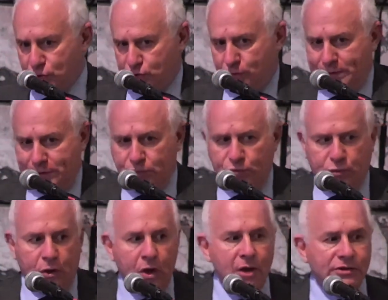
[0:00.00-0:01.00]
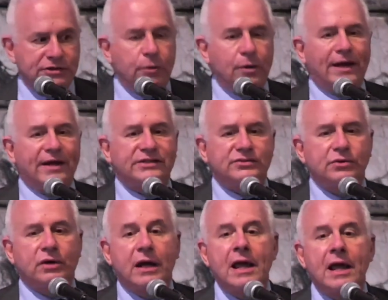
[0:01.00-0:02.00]
soprattutto se è un
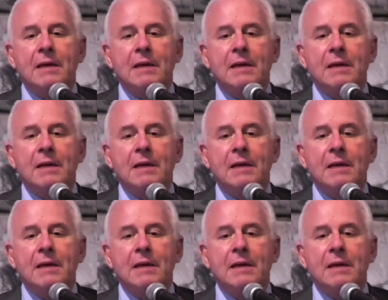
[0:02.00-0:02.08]
aggressore.